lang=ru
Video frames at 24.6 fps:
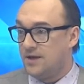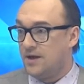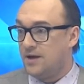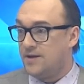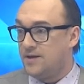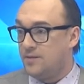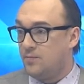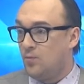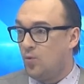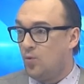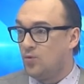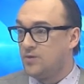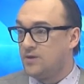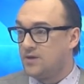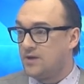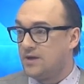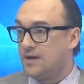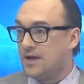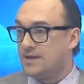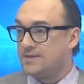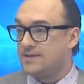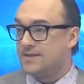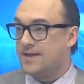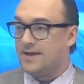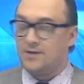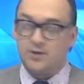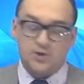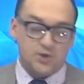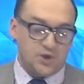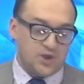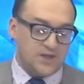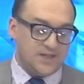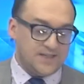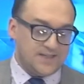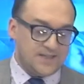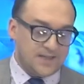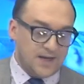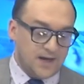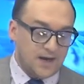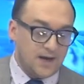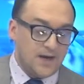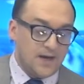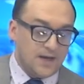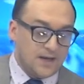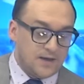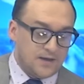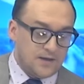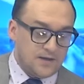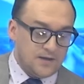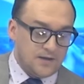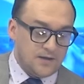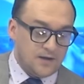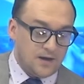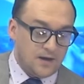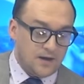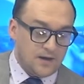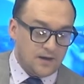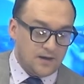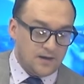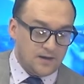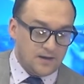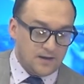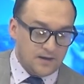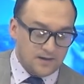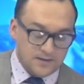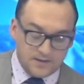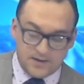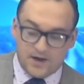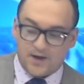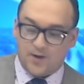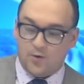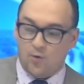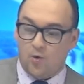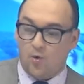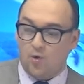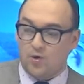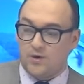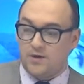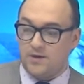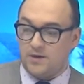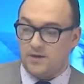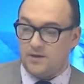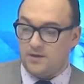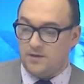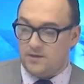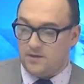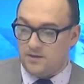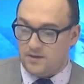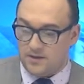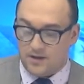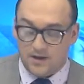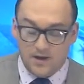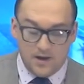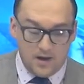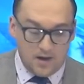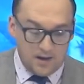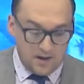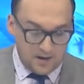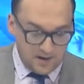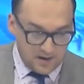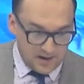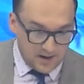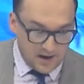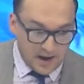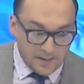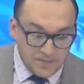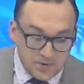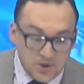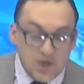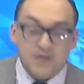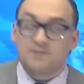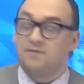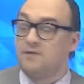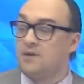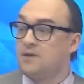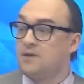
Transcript: ремонты, касающиеся и э, дорог, и э, общественных